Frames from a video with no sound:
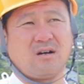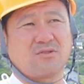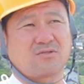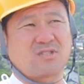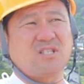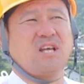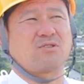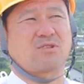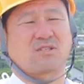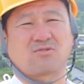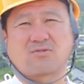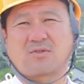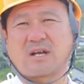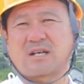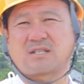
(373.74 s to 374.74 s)
好きな人た
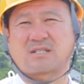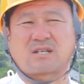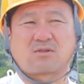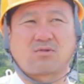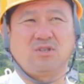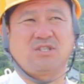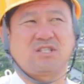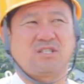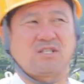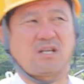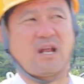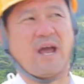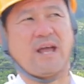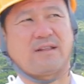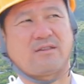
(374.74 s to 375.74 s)
ちだけしか取引し
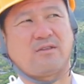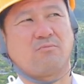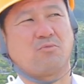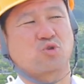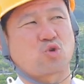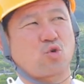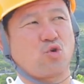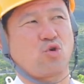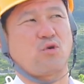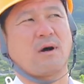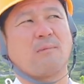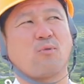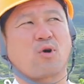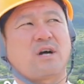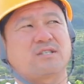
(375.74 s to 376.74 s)
てないっていうもうそこ
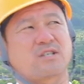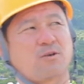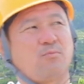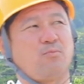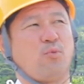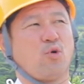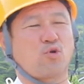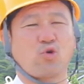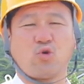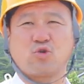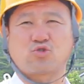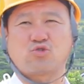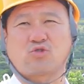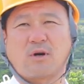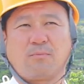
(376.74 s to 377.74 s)
はもう会社の墓
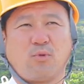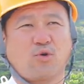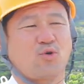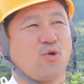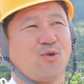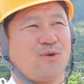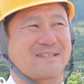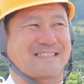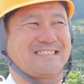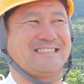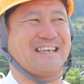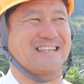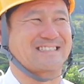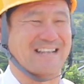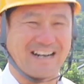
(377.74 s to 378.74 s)
標というか墓標は死ん
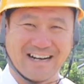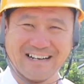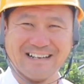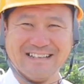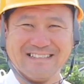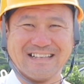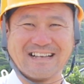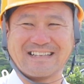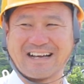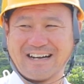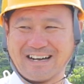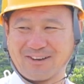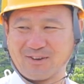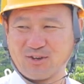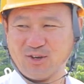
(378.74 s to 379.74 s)
だやつかだか
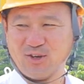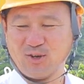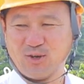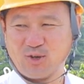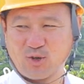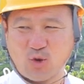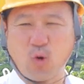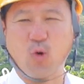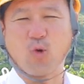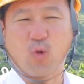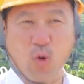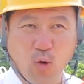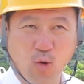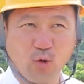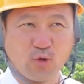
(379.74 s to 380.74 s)
らあの標
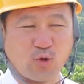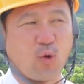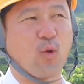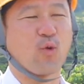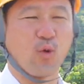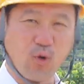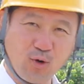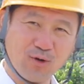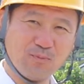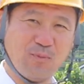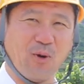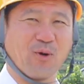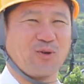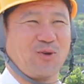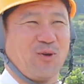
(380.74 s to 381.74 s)
語標語
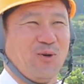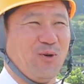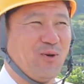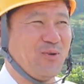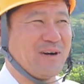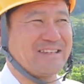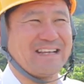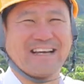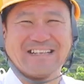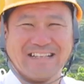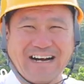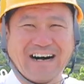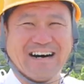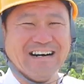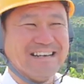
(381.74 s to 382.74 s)
母標はない
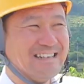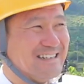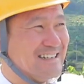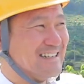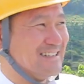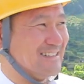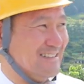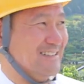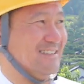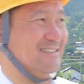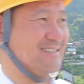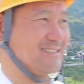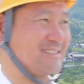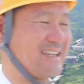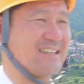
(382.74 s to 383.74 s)
な
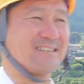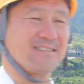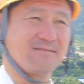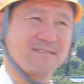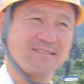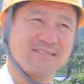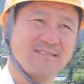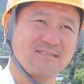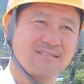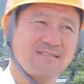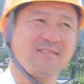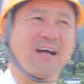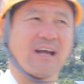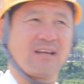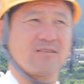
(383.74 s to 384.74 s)
うんな
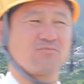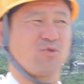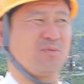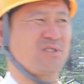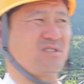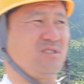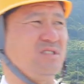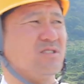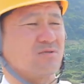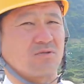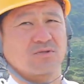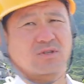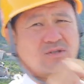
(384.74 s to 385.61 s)
ぐらいもう別にいいぞっ